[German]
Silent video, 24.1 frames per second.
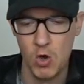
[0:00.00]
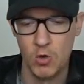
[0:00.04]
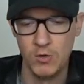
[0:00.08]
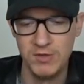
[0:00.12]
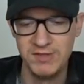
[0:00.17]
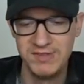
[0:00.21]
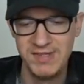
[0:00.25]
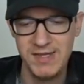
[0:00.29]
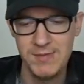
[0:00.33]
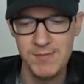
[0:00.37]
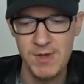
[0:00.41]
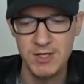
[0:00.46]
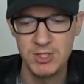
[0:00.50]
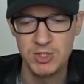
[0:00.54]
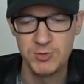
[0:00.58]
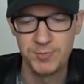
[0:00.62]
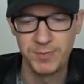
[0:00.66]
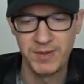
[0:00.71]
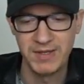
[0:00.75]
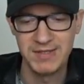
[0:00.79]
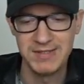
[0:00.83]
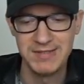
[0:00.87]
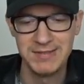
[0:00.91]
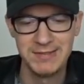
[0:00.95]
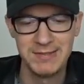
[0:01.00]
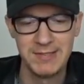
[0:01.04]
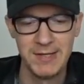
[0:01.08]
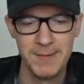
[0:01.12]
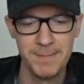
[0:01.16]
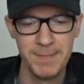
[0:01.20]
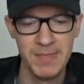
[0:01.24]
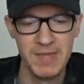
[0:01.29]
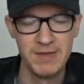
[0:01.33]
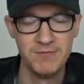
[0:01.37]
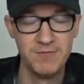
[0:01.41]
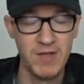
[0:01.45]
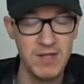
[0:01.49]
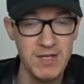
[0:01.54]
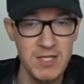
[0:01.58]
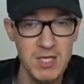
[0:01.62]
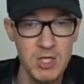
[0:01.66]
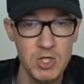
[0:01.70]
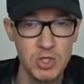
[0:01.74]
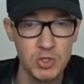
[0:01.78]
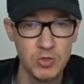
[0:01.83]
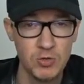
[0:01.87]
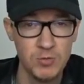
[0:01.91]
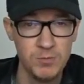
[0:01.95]
Und dementsprechend, wenn
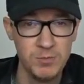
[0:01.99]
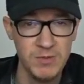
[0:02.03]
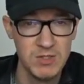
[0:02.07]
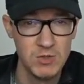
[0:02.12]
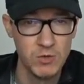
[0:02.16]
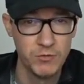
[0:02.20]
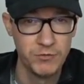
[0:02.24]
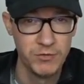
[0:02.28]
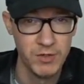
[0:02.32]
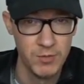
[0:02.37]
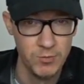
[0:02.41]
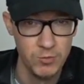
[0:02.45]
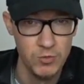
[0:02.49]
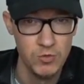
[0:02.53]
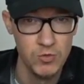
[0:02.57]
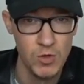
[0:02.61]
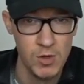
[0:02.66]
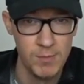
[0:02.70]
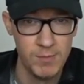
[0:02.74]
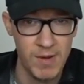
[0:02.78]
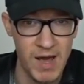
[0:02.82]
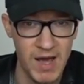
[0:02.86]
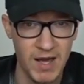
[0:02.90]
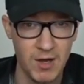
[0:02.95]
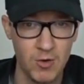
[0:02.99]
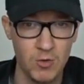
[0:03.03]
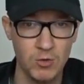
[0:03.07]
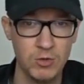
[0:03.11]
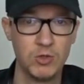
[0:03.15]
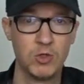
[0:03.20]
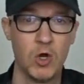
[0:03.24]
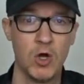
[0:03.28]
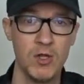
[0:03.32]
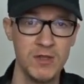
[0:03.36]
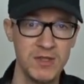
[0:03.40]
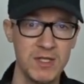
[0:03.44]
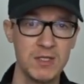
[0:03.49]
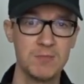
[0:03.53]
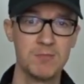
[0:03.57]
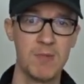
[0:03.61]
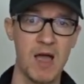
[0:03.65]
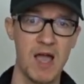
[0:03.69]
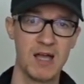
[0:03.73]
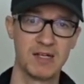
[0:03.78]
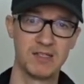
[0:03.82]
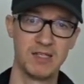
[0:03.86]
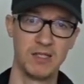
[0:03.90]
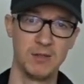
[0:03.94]
ich schon mir so viel Mühe mache und Content
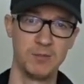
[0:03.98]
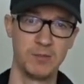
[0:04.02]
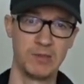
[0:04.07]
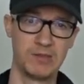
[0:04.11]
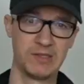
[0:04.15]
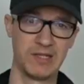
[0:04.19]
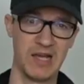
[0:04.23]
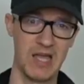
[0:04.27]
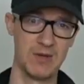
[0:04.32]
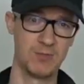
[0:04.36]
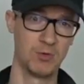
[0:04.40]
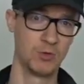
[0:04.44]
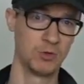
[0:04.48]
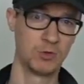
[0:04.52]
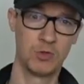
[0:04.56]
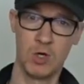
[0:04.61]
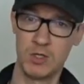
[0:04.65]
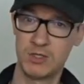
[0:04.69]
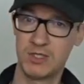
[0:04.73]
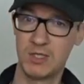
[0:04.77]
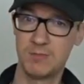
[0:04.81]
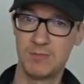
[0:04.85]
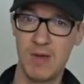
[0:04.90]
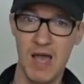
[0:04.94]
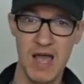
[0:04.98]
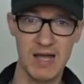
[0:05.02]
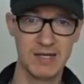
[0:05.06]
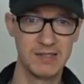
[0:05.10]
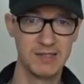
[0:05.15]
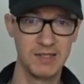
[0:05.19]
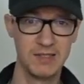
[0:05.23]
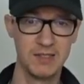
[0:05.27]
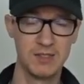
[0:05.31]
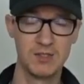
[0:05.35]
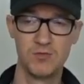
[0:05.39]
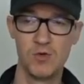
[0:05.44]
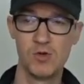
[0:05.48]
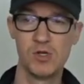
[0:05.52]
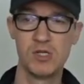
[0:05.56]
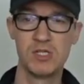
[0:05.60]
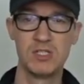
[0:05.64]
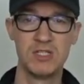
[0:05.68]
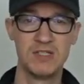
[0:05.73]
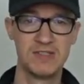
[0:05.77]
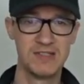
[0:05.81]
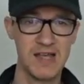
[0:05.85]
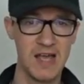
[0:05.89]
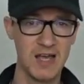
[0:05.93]
Marketing betreibe, und Content Marketing ist
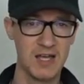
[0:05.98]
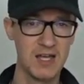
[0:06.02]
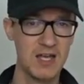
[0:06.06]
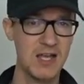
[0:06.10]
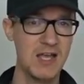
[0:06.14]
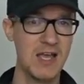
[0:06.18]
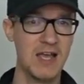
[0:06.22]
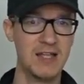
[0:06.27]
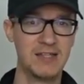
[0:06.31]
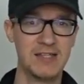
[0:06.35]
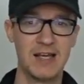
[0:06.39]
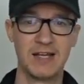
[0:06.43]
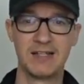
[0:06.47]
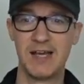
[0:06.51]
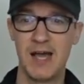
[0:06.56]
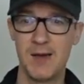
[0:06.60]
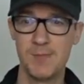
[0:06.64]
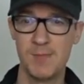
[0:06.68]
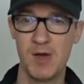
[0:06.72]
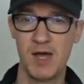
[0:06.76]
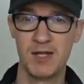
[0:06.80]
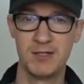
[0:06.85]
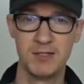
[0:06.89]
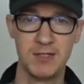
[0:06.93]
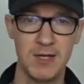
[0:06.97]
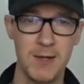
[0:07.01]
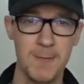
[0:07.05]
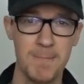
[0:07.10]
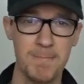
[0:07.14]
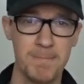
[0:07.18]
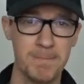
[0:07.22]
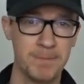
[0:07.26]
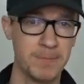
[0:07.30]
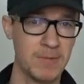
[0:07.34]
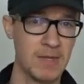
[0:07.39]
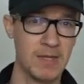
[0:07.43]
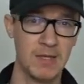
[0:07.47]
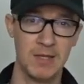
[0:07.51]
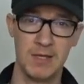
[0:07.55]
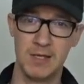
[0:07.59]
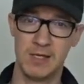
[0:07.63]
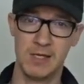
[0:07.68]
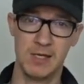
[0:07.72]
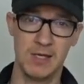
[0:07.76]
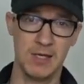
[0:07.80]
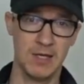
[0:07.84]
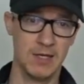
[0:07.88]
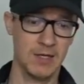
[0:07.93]
wirklich eine Sache, da kann man
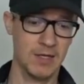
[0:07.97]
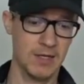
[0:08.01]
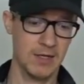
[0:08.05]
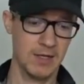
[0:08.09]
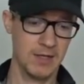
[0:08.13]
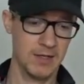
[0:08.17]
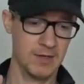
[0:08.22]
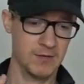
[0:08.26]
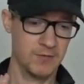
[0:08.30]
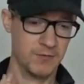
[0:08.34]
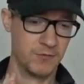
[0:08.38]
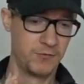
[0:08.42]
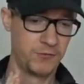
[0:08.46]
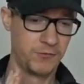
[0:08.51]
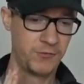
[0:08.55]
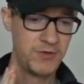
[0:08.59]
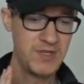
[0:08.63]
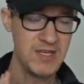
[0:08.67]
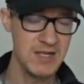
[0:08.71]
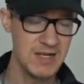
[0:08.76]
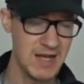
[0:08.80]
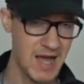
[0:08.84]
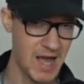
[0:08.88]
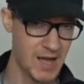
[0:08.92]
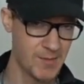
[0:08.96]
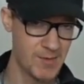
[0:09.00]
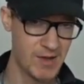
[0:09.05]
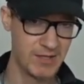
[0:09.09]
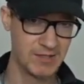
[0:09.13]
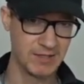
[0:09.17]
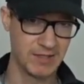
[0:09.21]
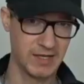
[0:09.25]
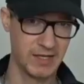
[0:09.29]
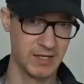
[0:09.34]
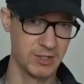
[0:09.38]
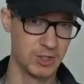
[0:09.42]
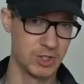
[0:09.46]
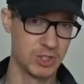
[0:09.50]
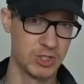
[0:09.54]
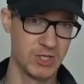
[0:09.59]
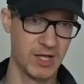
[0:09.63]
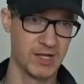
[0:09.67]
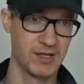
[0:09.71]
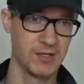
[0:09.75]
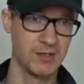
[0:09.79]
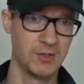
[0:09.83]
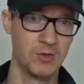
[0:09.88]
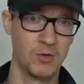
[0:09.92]
viel Arbeit
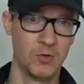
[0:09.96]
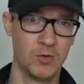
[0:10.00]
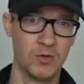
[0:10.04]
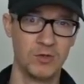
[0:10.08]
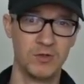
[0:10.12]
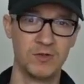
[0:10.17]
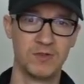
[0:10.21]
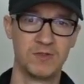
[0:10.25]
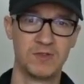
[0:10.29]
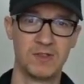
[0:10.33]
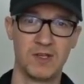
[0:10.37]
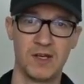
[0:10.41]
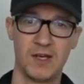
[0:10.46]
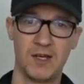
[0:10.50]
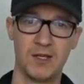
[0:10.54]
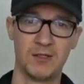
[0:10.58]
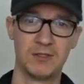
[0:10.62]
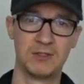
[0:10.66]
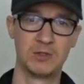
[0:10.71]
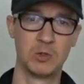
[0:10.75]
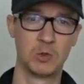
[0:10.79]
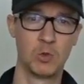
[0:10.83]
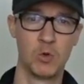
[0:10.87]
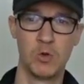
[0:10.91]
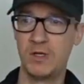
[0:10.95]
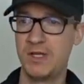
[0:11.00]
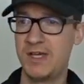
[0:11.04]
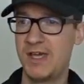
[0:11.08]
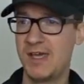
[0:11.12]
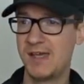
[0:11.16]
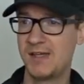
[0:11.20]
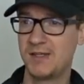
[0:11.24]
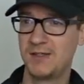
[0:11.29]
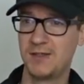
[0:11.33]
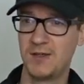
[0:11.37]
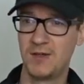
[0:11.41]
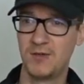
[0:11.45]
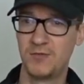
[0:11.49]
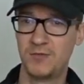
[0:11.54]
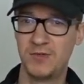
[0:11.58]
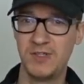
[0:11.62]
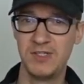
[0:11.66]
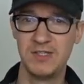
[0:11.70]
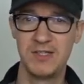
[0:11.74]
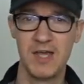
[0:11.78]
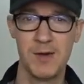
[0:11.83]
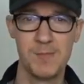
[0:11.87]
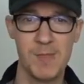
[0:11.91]
reinstecken und äh, so Kollegen
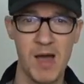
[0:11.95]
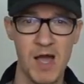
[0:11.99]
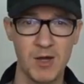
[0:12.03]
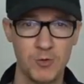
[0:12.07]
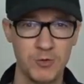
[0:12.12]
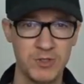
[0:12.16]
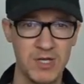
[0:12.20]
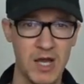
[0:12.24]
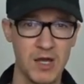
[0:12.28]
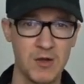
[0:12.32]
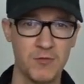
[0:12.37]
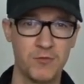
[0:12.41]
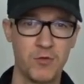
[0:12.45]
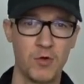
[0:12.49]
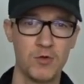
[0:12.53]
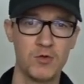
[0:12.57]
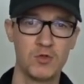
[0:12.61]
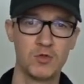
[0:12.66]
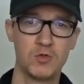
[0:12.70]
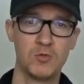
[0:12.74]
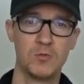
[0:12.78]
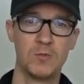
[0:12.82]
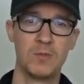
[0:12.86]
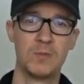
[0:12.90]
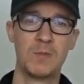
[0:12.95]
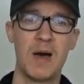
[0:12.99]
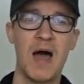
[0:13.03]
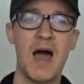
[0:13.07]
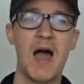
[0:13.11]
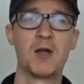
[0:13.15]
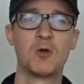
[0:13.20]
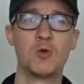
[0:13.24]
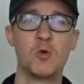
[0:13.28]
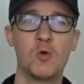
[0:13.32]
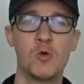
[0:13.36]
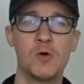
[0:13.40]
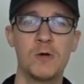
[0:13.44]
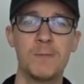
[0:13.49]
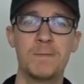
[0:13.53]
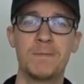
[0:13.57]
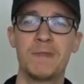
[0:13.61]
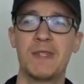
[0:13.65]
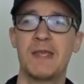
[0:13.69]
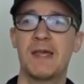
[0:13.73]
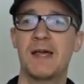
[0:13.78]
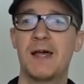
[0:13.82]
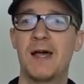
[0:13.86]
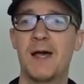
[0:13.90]
wie der Marco Young von Sumago
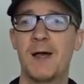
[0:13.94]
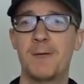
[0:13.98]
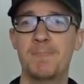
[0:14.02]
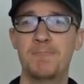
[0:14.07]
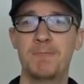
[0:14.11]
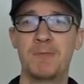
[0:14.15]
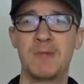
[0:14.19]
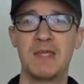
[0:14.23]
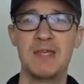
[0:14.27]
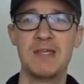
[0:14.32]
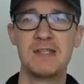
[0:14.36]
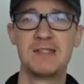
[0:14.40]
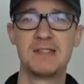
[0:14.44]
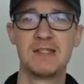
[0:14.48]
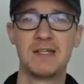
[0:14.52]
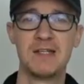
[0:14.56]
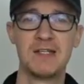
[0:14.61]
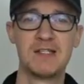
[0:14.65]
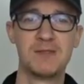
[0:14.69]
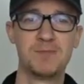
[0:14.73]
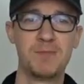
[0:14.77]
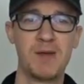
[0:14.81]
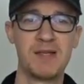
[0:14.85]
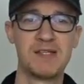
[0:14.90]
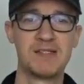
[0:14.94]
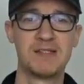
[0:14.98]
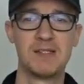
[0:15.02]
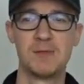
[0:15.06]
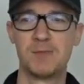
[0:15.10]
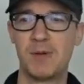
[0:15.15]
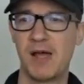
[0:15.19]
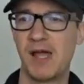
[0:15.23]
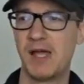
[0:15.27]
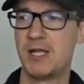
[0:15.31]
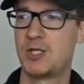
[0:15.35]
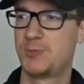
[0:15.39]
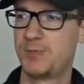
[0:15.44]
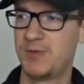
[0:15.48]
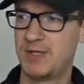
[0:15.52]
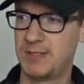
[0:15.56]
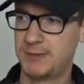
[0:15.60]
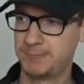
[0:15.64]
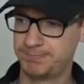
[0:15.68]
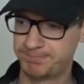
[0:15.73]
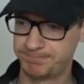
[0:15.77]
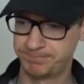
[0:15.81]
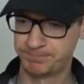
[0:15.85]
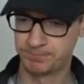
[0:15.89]
ähm, ist da das beste
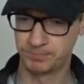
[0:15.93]
Beispiel